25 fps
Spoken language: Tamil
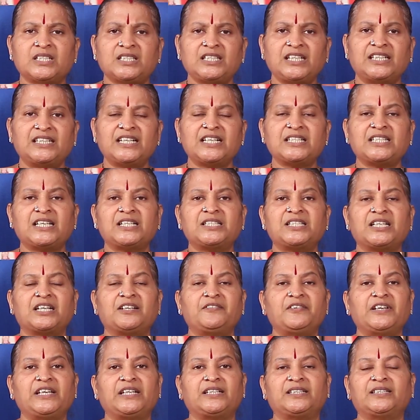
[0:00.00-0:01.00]
சண்டை
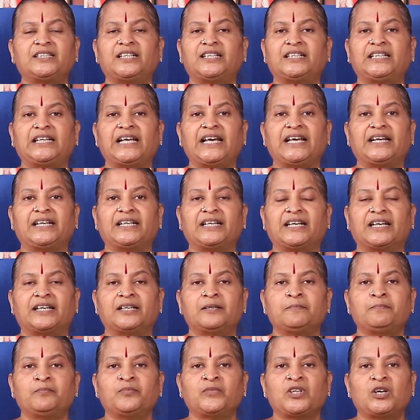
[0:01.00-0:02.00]
சச்சரவு இருந்துக்கிட்டே இருக்கு
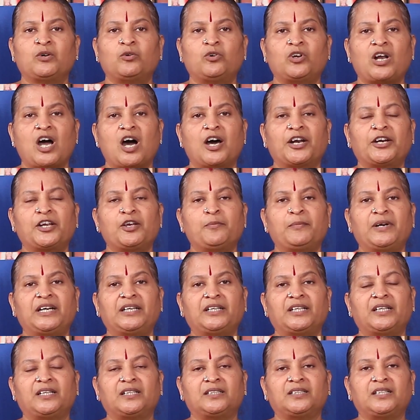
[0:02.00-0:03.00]
ஒரு
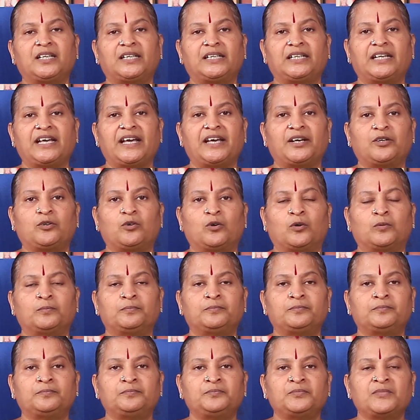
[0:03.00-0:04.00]
ஆர்கியூமெண்ட் இருந்துக்கிட்டே இருக்கும்
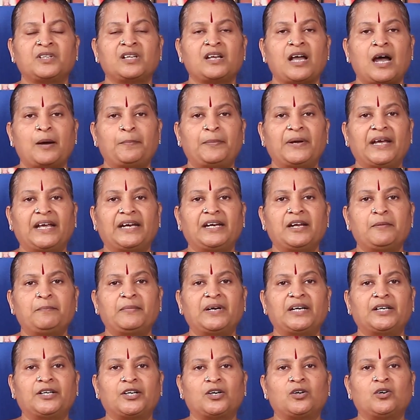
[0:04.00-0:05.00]
அப்போ என்ன
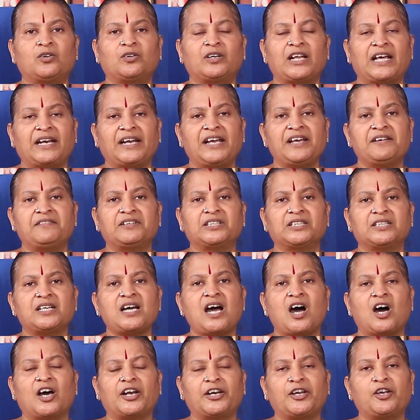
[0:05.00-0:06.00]
பண்ணுறோம் நிறைய வந்து
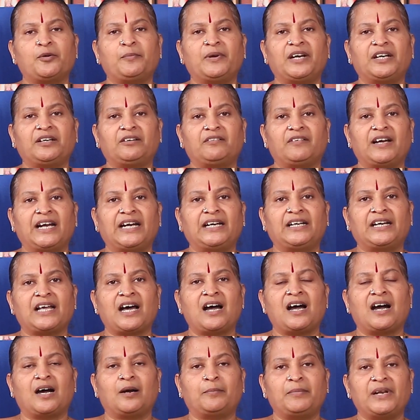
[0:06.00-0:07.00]
ஆர்கியூமெண்ட்
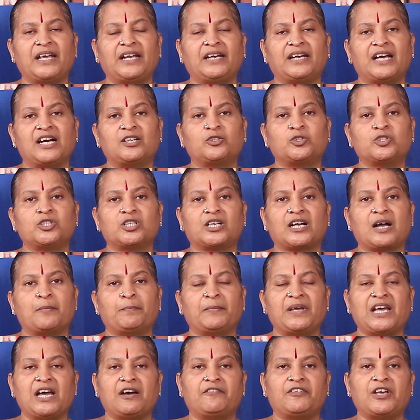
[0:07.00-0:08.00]
வேண்டாம் அப்படின்னா கொஞ்சம்
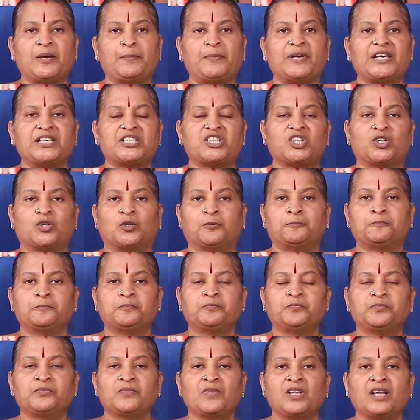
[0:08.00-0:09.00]
கம்மியாகவே பேசுகிறோம்
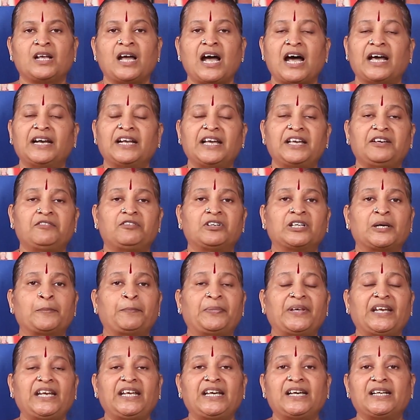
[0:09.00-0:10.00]
ஆனால் இவங்க
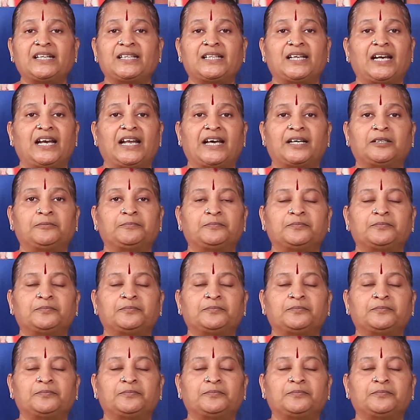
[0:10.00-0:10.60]
பிரியறதில்லை